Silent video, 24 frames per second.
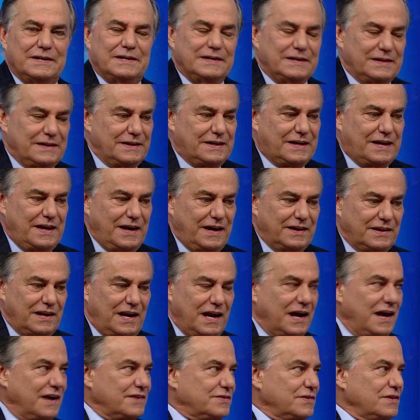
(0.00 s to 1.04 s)
em que a
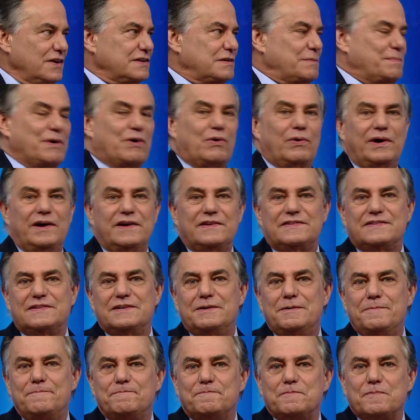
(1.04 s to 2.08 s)
delegação da Chapecoense
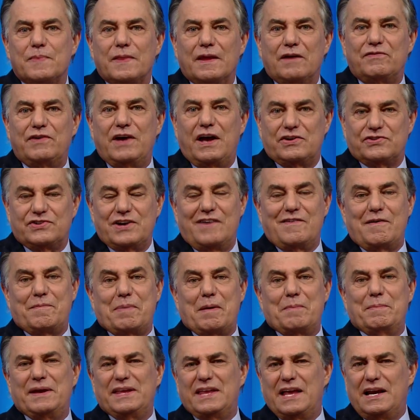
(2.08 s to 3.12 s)
viajava para
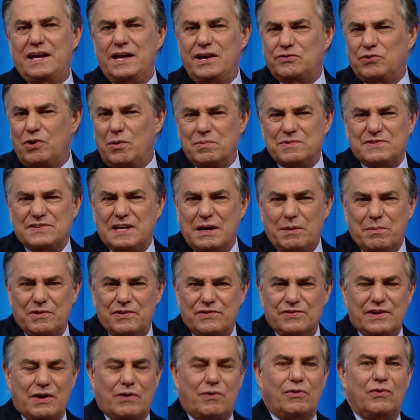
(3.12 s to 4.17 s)
Medellín, todo mundo se lembra
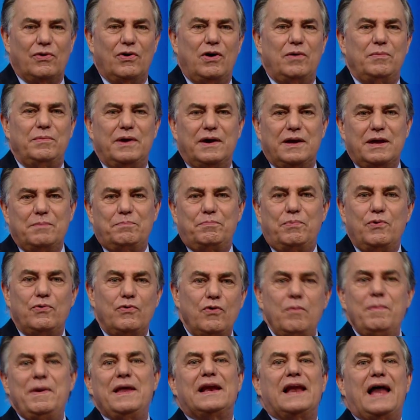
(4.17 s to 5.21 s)
disso na Colômbia, e por um
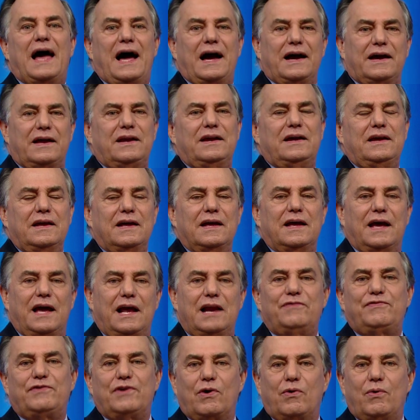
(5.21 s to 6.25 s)
milagre ele
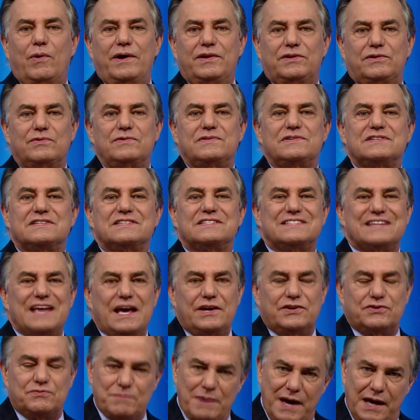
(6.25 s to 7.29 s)
ficou entre os
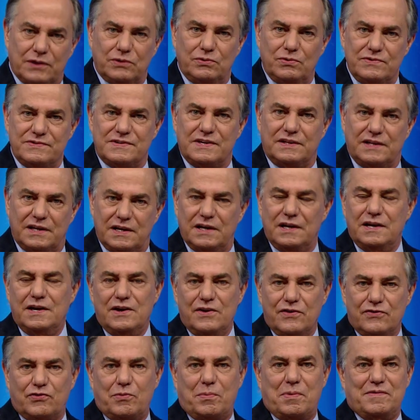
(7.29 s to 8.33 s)
seis, meia dúzia de
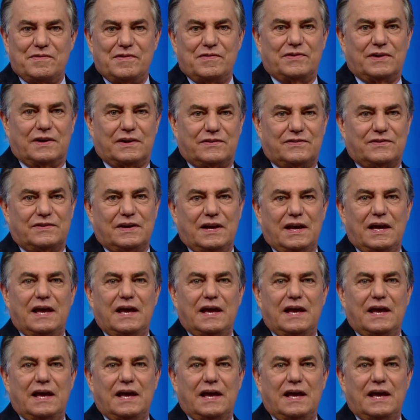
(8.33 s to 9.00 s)
sobreviventes.